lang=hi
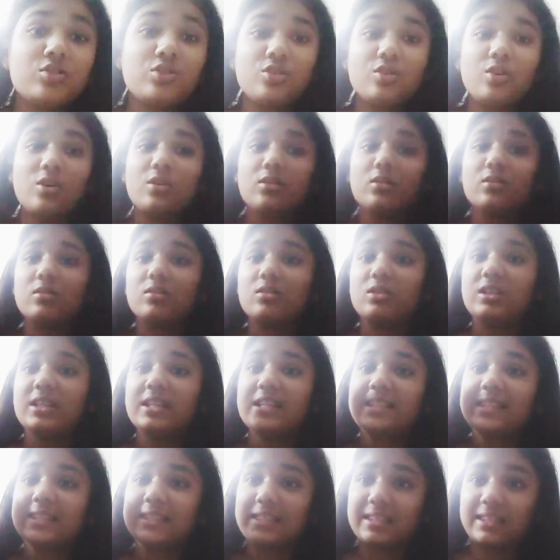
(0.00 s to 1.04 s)
सो
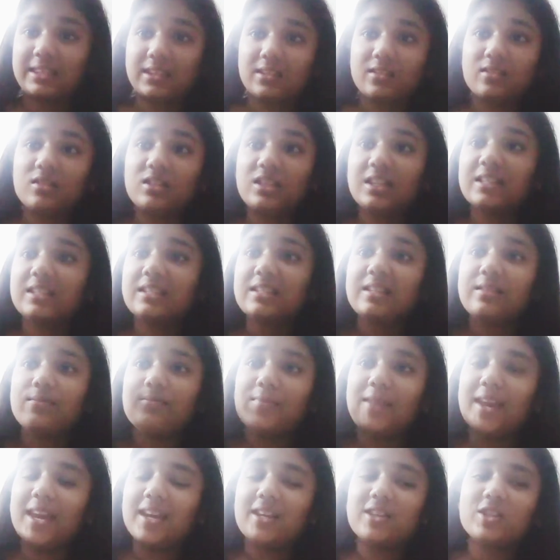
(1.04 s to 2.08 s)
जस्ट जस्ट
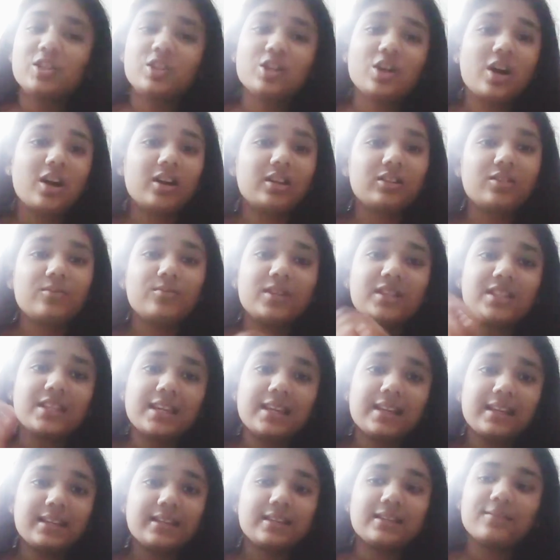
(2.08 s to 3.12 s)
मेक श्योर तुम
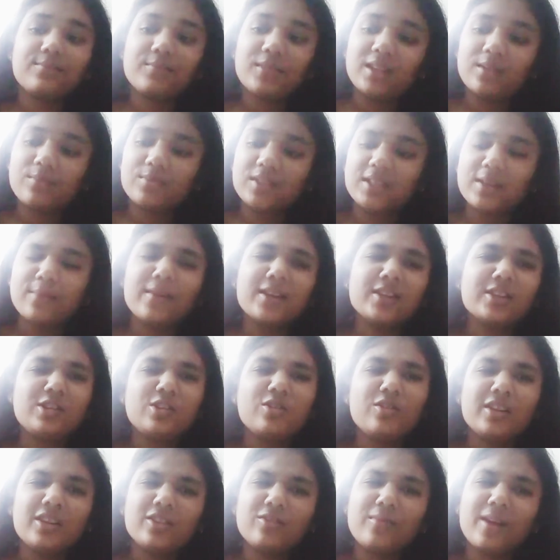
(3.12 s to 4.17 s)
इसे मतलब समझ
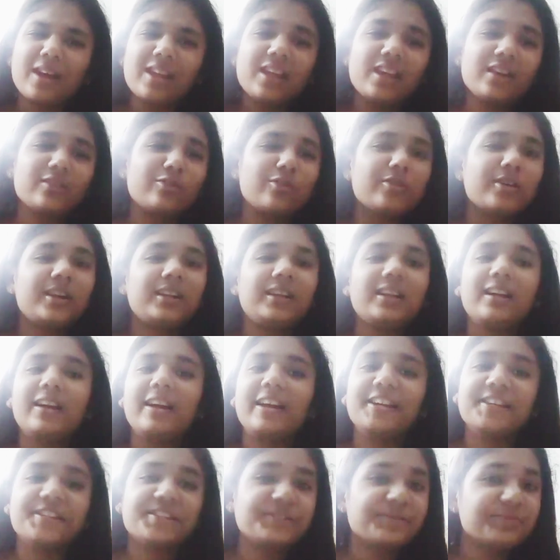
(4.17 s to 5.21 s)
लो कि तुम्हारे एक दो घंटे
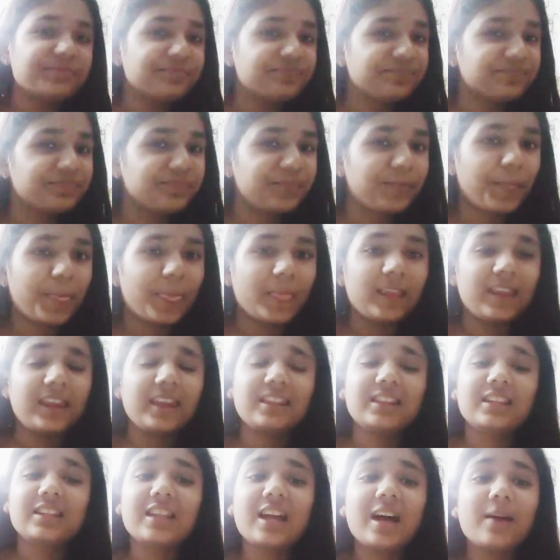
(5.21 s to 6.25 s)
गए
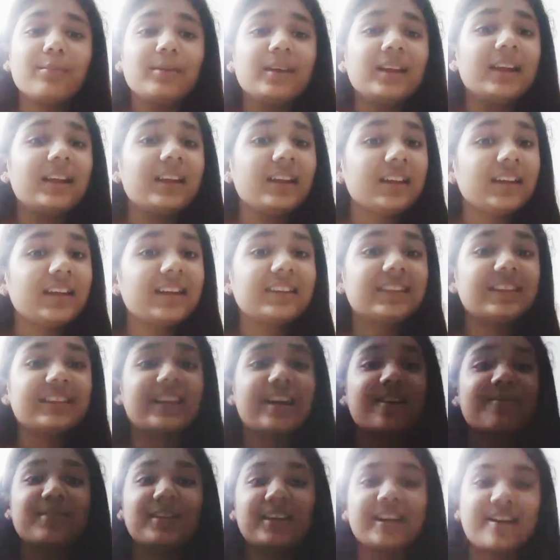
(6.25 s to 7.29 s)
कितना भी
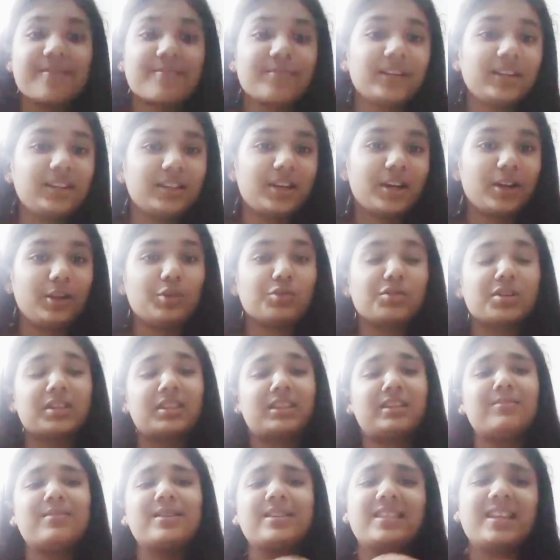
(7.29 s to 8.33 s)
कितना भी कमिट कर लो
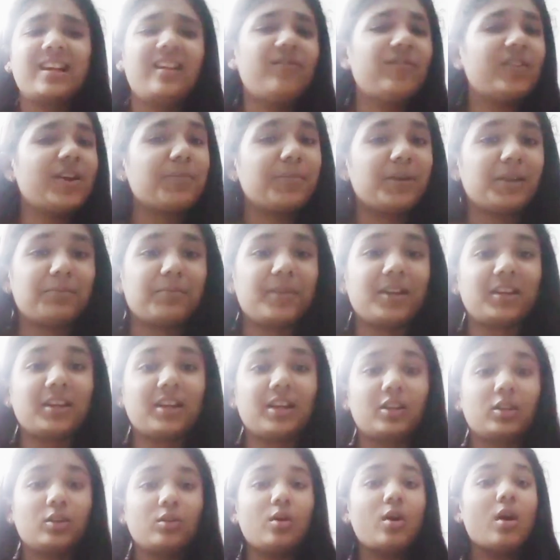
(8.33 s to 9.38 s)
कितनी भी सेल्फ कमिटमेंट
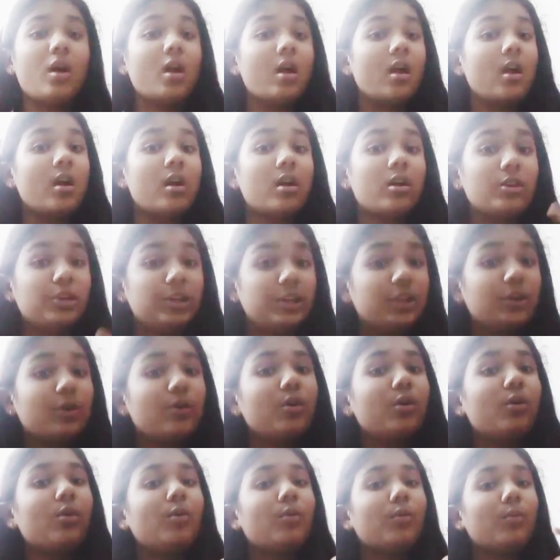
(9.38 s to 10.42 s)
कर दो यू
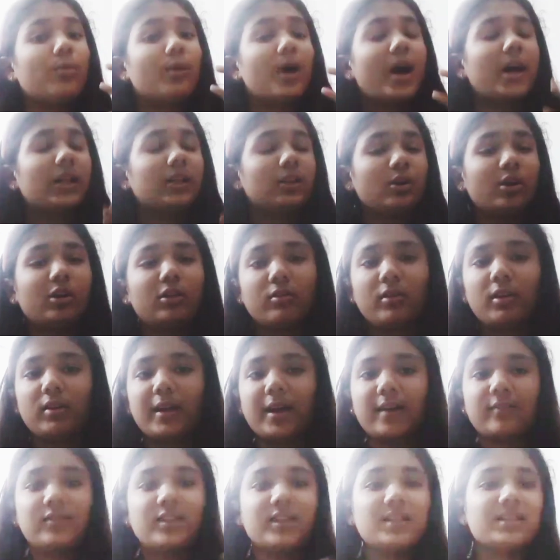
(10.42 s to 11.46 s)
आर नॉट बी
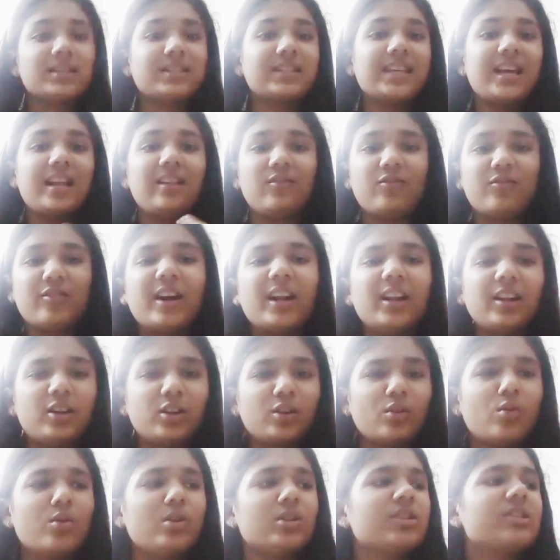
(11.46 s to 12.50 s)
हैव सेल्फ
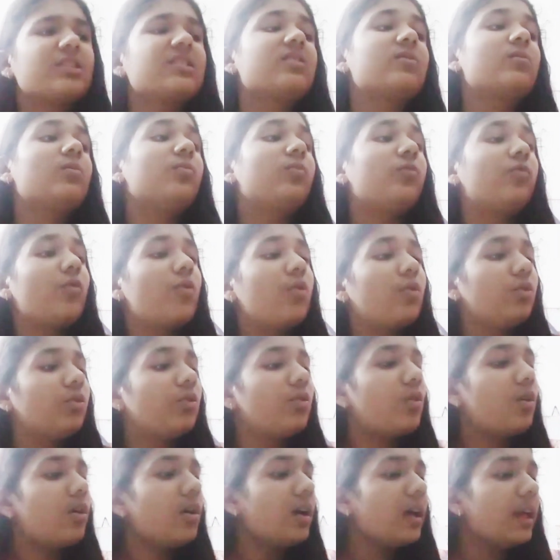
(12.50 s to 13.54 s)
कंट्रोल जैसे तुम फ़ोन
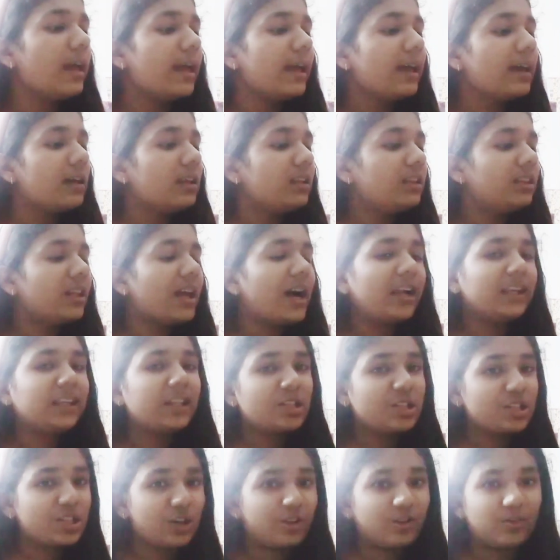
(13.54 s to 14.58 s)
को ना
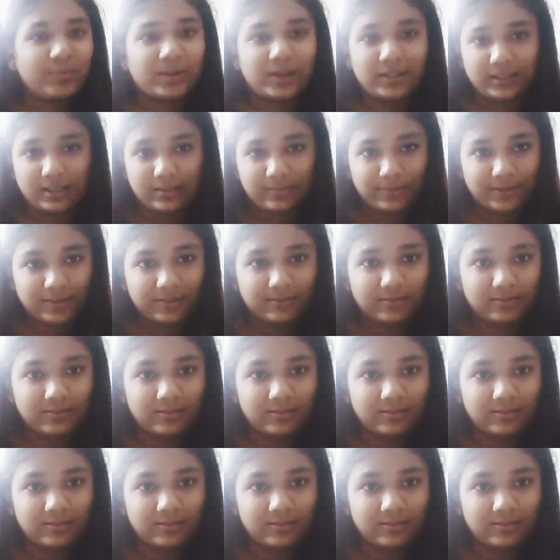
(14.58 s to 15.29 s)
टच करो पढ़ते में